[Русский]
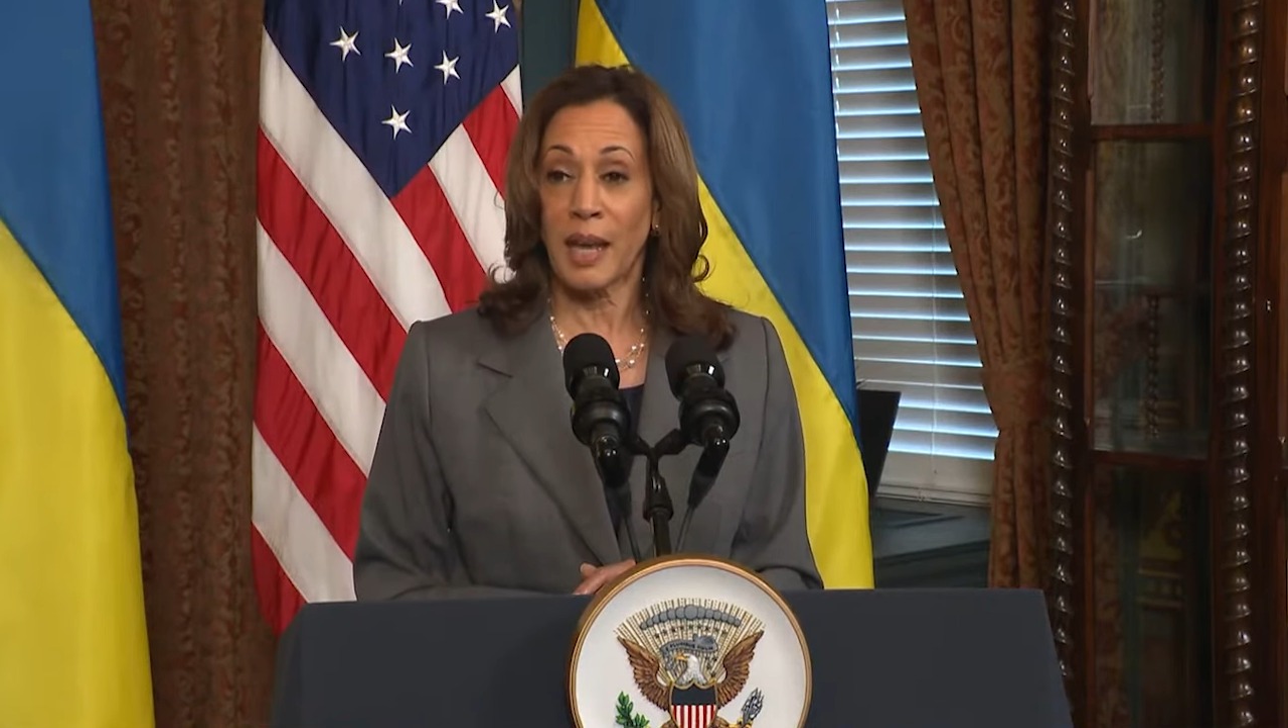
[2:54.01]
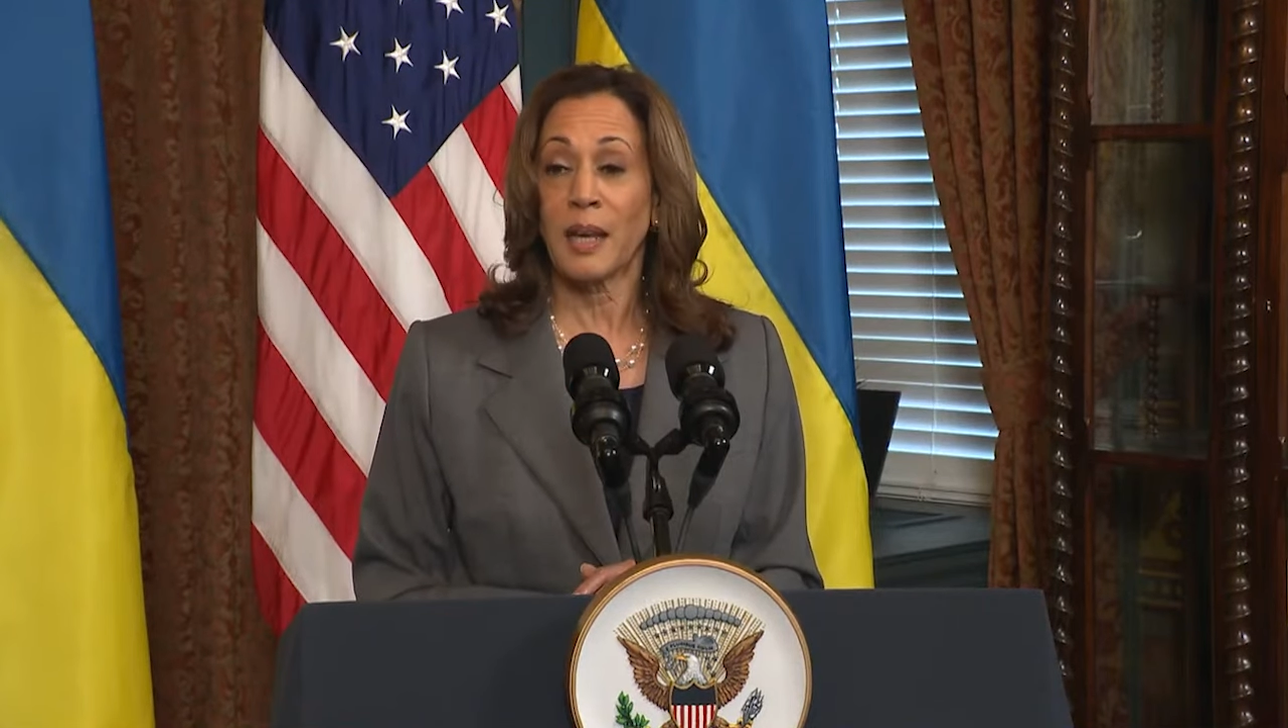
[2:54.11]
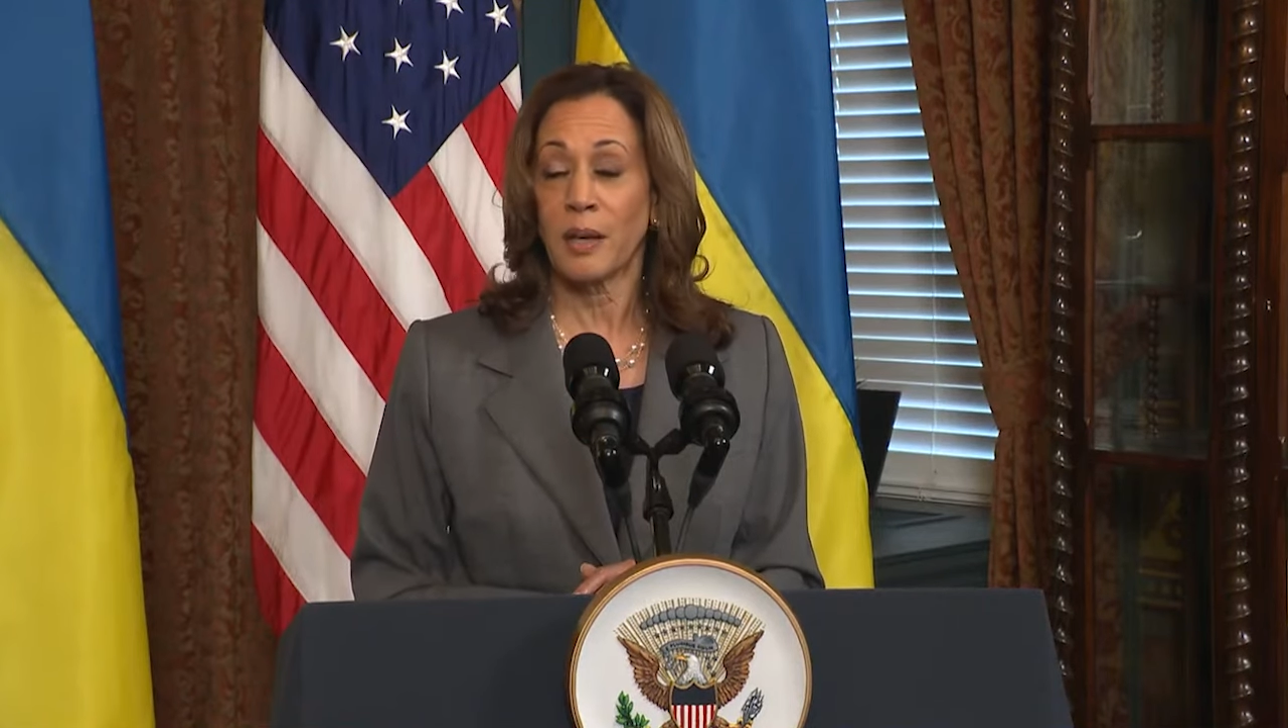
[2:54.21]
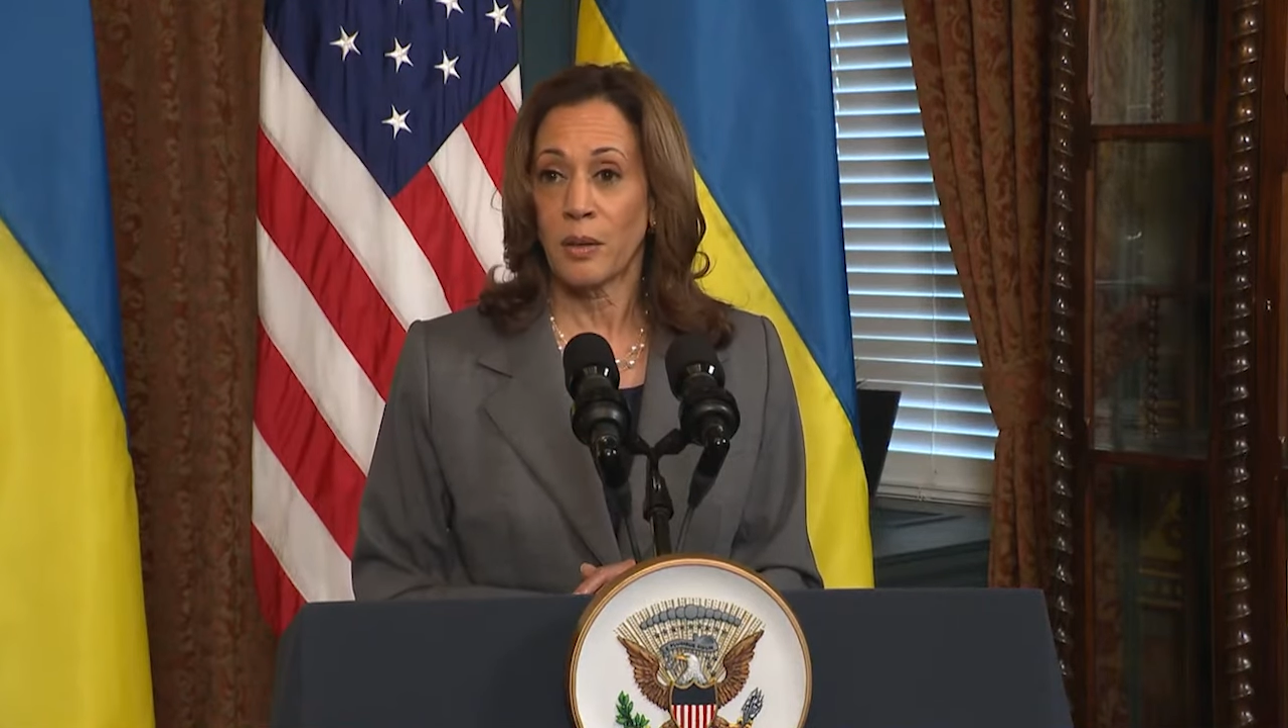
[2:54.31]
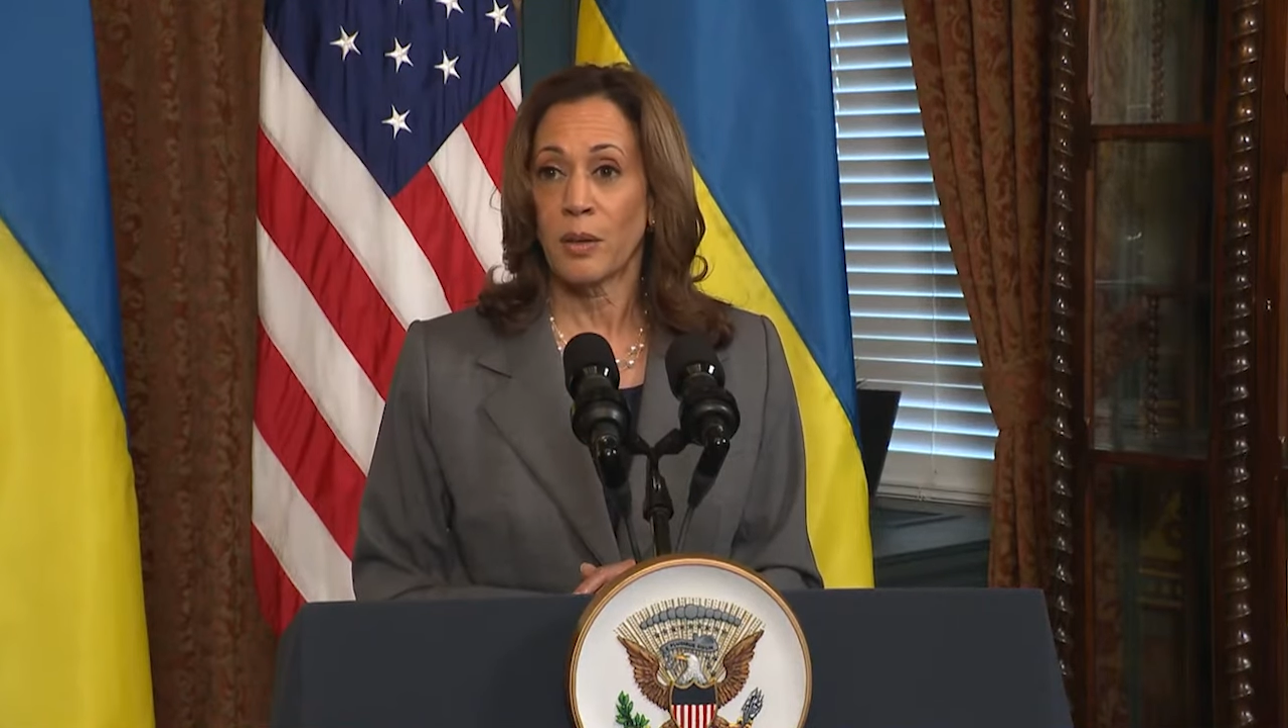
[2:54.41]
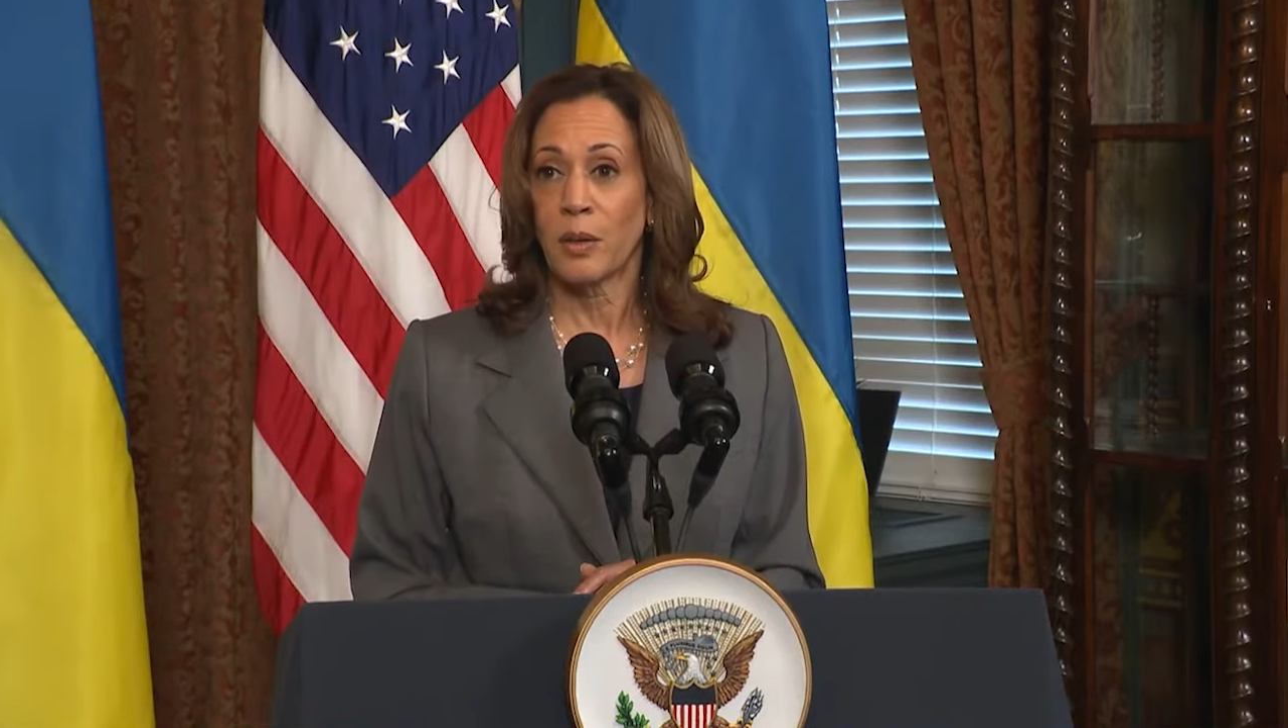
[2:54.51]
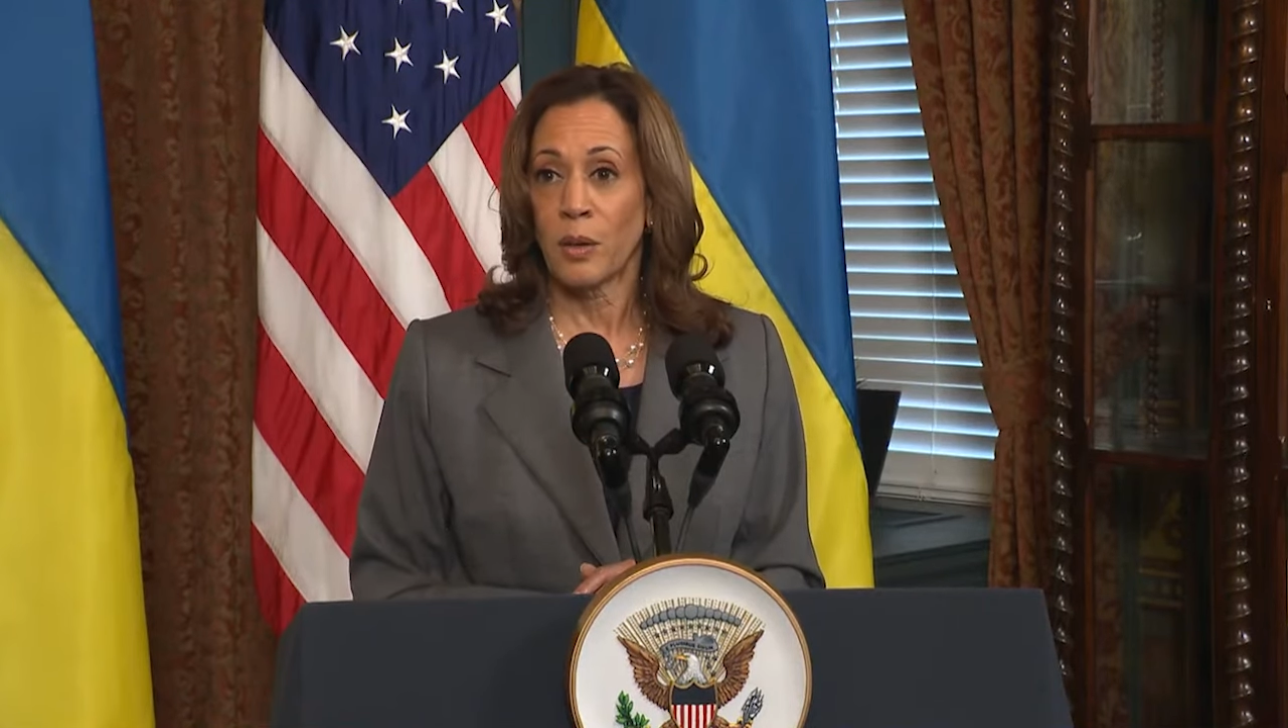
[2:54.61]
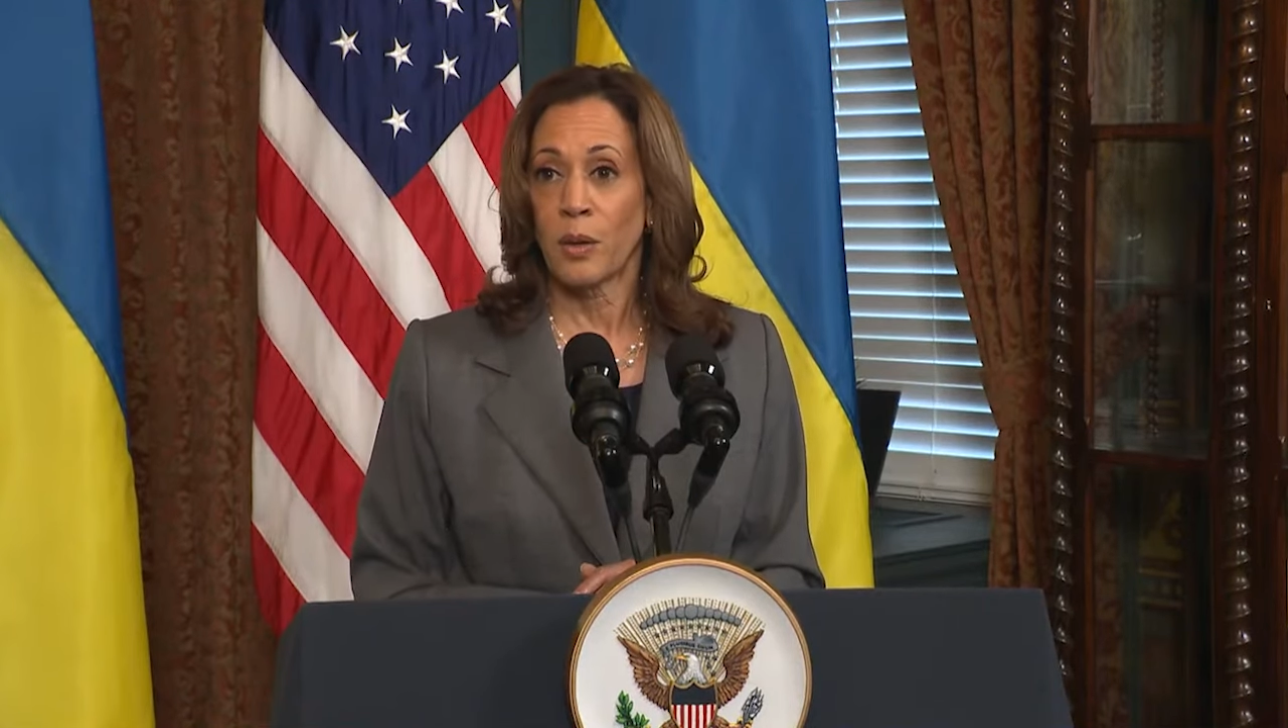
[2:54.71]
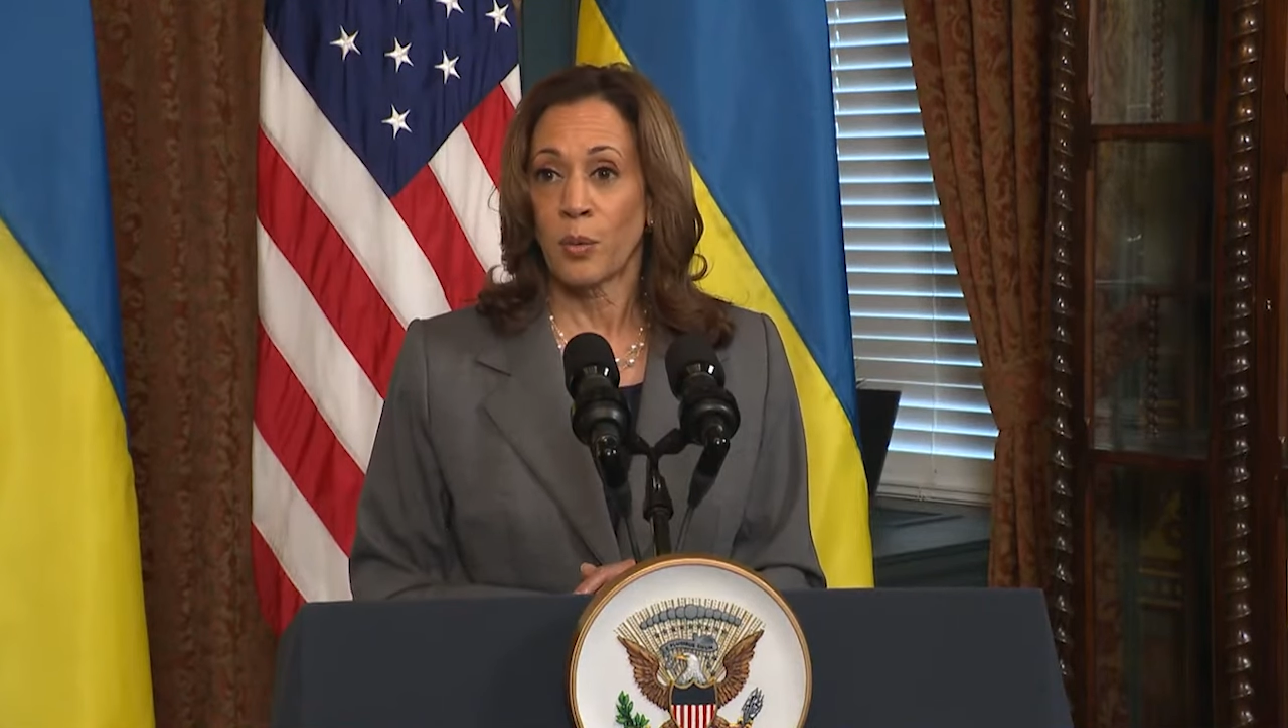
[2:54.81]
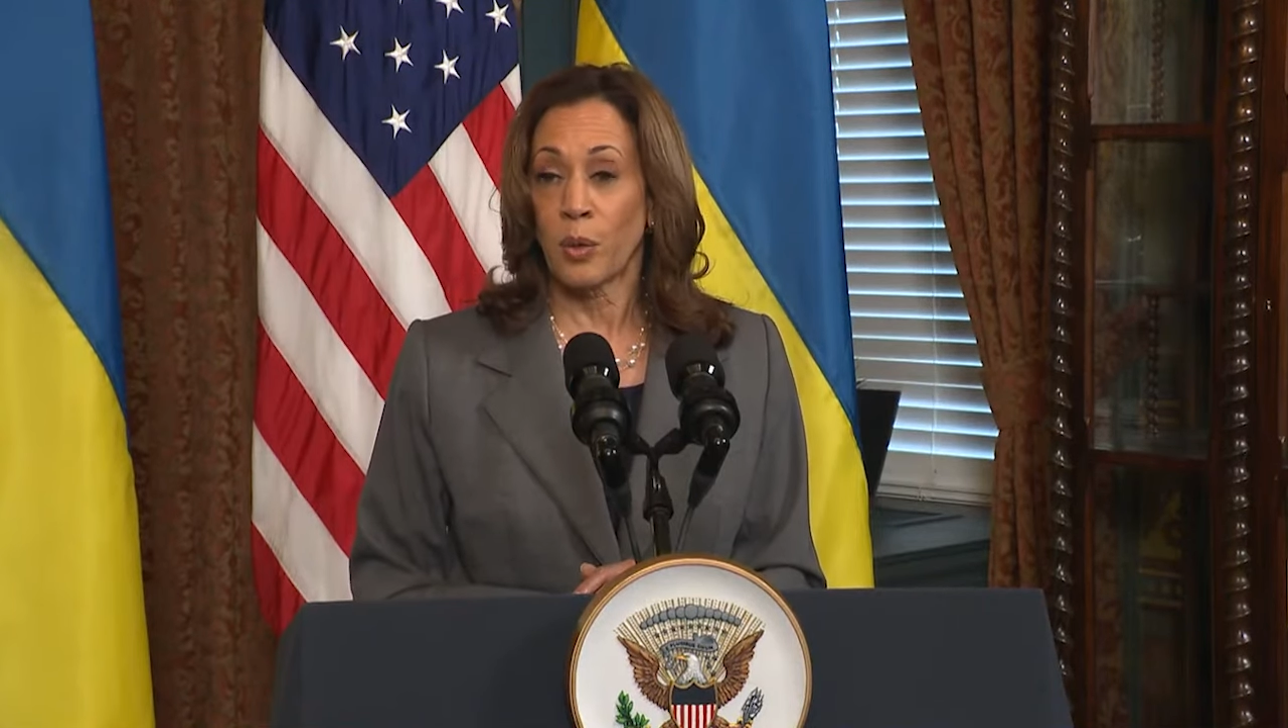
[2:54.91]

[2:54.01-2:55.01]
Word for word: то это придаст